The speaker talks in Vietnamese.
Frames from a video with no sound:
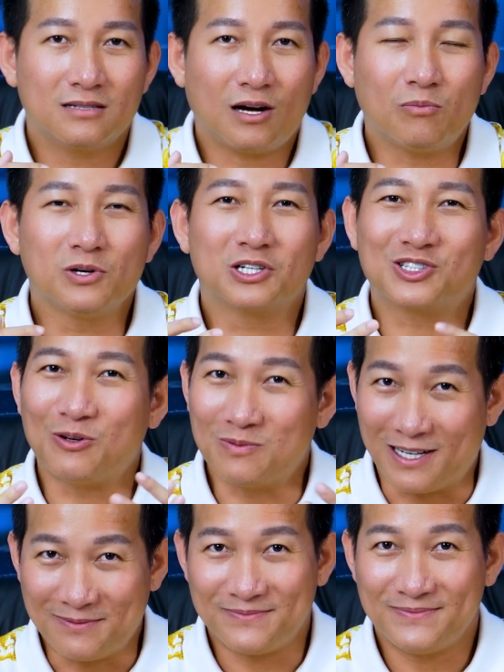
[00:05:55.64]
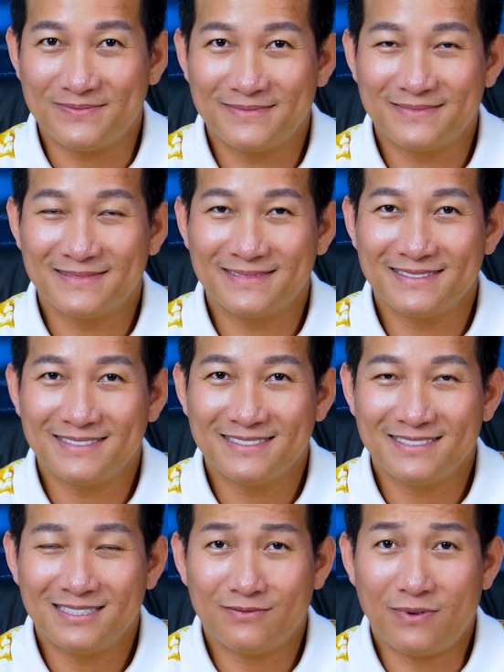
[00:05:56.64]
không được tôn trọng
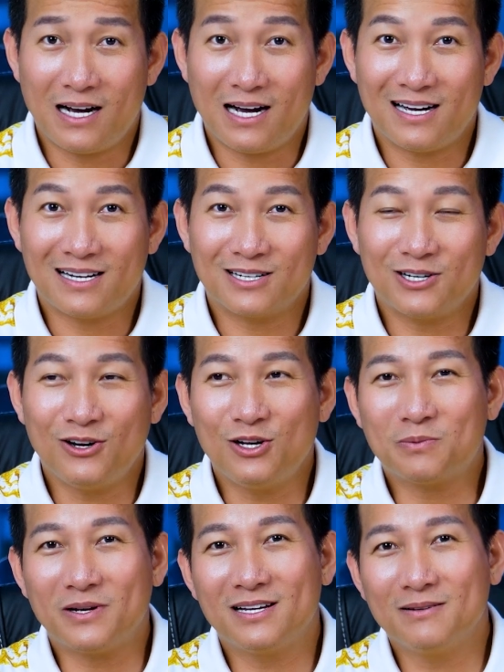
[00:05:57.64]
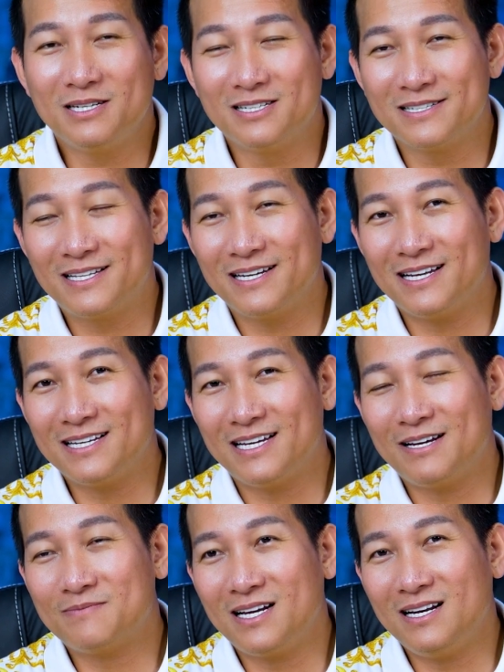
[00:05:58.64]
và đôi lúc có những người thì anh
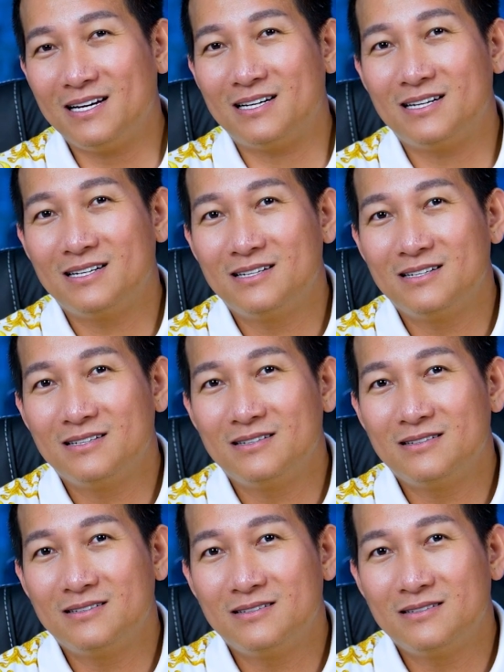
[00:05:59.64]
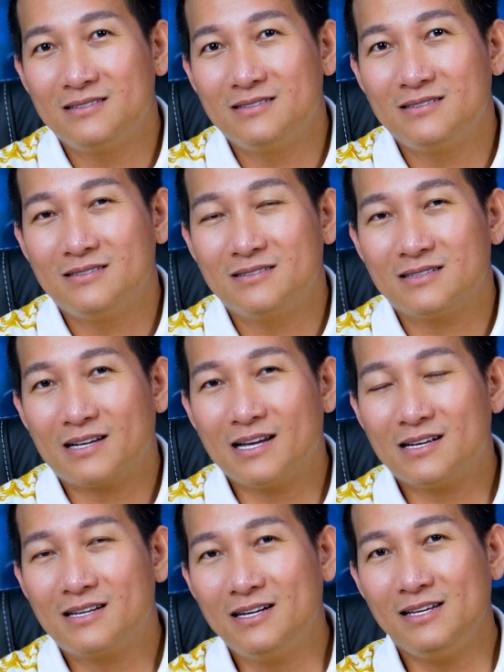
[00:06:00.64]
chị em thấy là
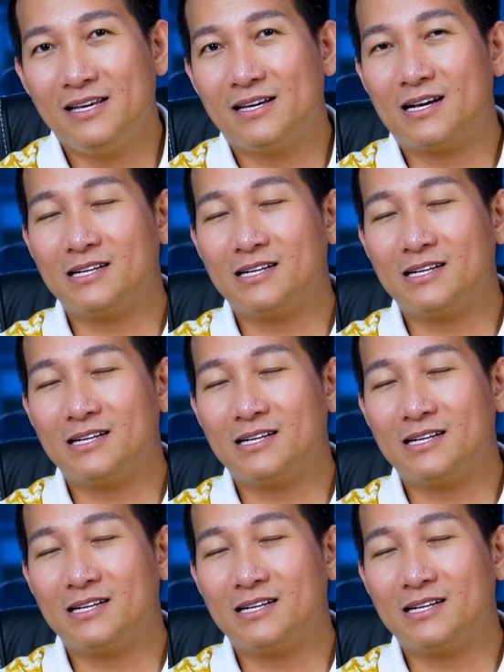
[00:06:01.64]
cái chính vì